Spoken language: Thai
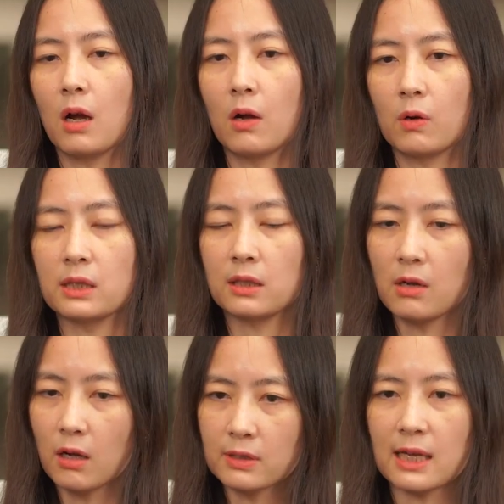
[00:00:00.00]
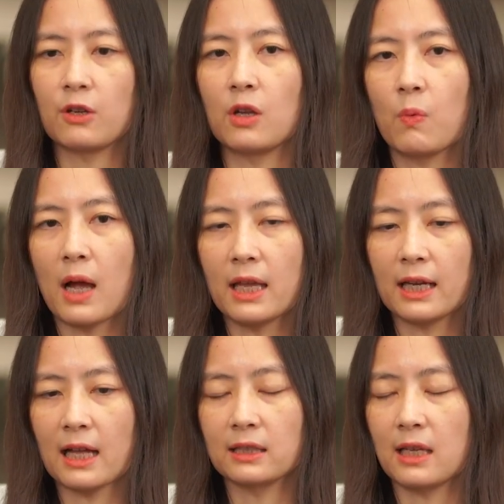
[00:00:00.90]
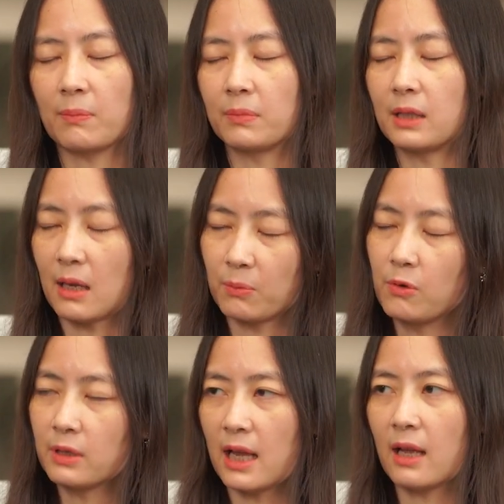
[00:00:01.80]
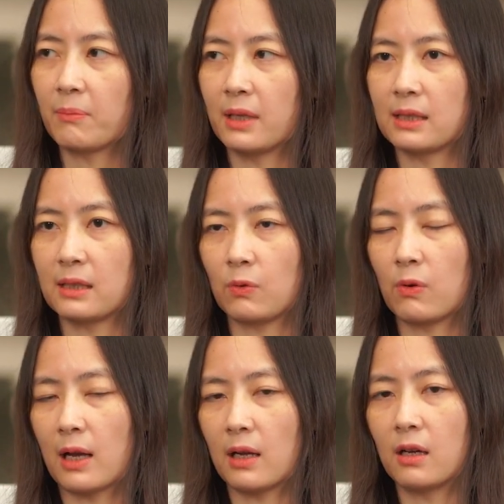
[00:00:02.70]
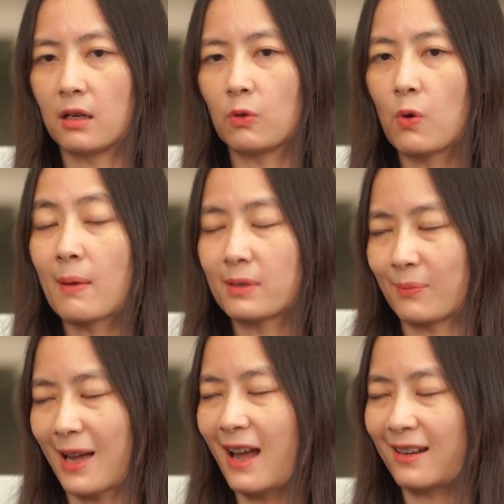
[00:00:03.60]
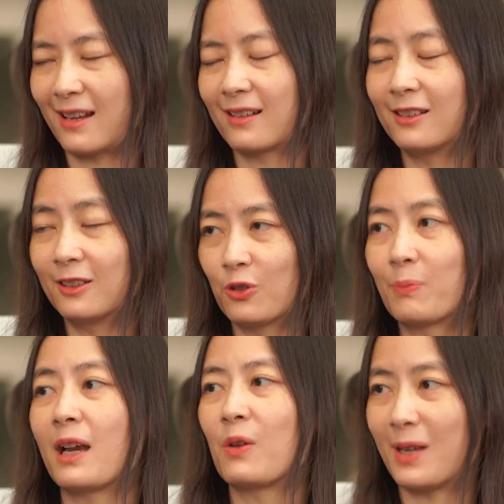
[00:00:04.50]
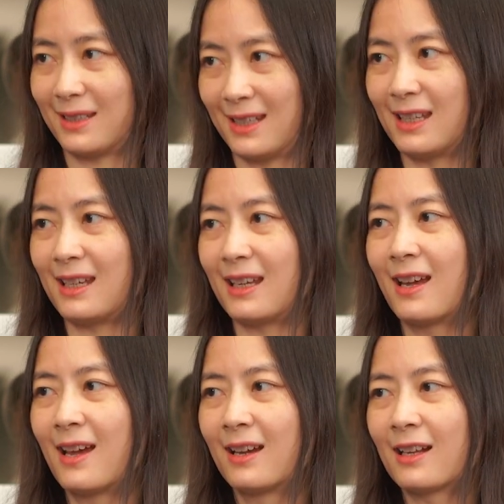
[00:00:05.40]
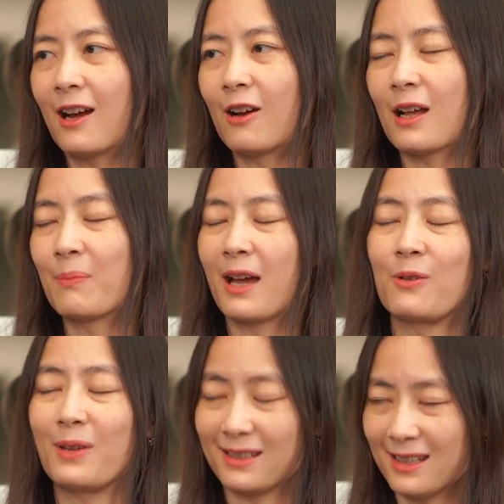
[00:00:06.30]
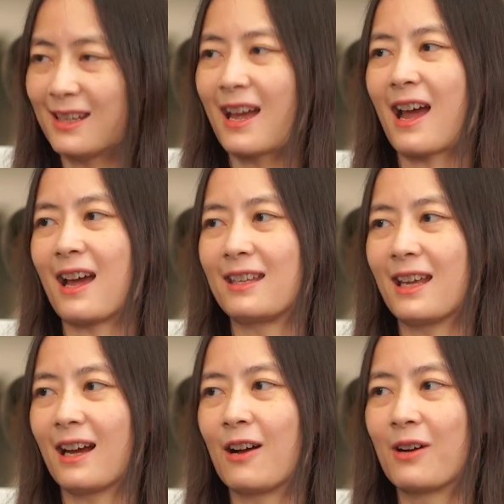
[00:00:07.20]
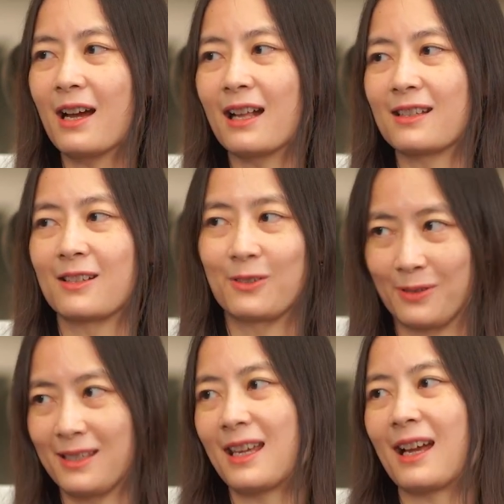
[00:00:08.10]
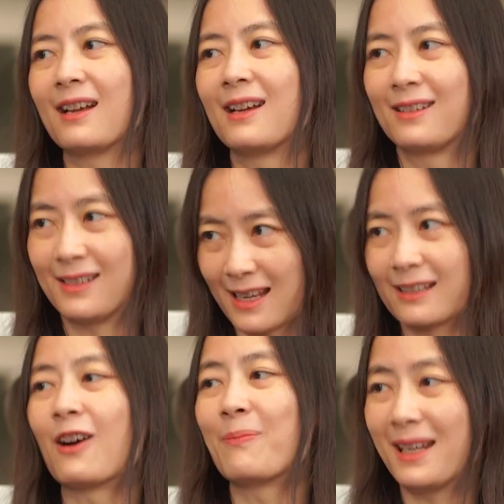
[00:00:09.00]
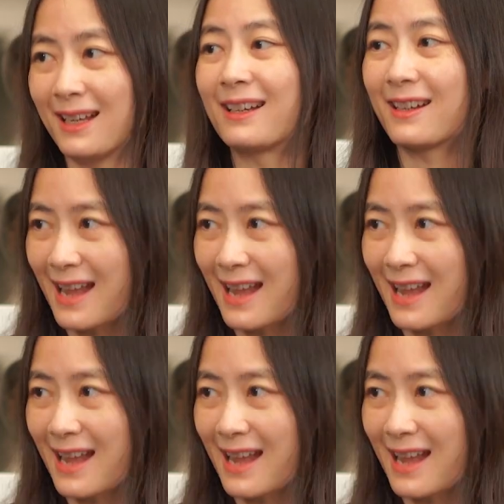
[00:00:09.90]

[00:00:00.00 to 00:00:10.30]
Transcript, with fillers: ก็เขาก็จะต้องเข้าใจด้วยว่าไอ้การเก็บเหรียญพวกนี้มันความสำคัญก็คือตัว private key ถ้าเขาทำ private key หายเนี่ยเขาก็อาจจะสูญเสียเหรียญเขาไปเลยก็